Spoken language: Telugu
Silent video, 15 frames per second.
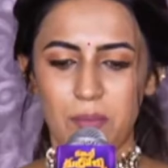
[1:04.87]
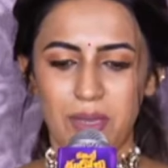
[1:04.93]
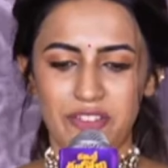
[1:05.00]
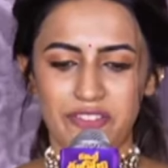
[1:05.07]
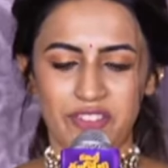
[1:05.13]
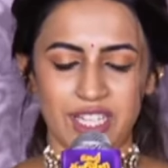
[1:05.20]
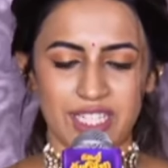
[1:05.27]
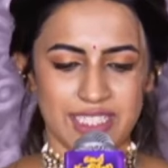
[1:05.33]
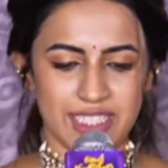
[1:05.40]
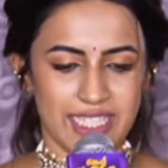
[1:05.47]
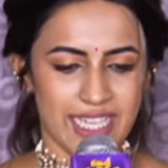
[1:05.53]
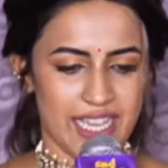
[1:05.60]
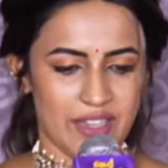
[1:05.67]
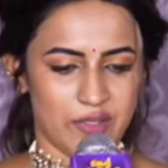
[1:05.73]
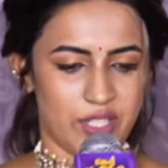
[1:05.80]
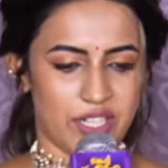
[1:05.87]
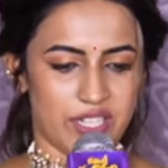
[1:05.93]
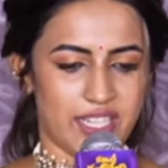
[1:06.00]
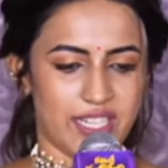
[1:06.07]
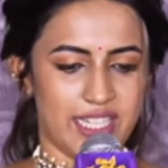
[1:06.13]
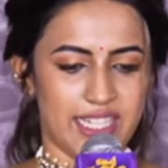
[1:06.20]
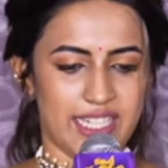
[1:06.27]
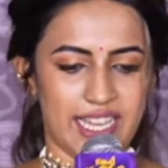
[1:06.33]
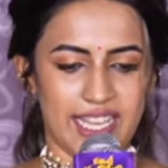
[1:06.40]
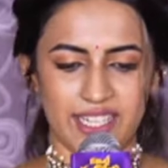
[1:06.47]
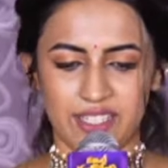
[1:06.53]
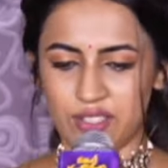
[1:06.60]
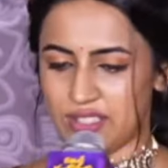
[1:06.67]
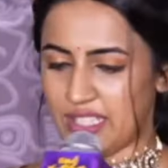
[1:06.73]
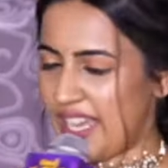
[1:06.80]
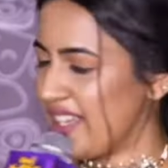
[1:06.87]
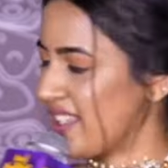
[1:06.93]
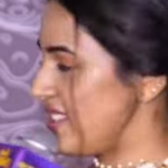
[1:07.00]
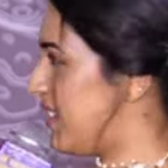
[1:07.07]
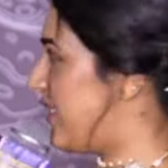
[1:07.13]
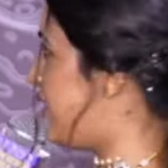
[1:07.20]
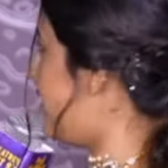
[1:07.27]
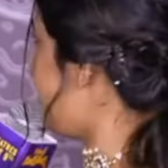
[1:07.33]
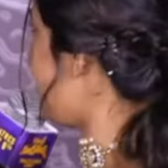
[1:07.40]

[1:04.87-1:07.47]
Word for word: బట్ ఫస్ట్లీ ఐ వుడ్ రియలీ లైక్ టు థ్యాంక్స్ సిద్ధు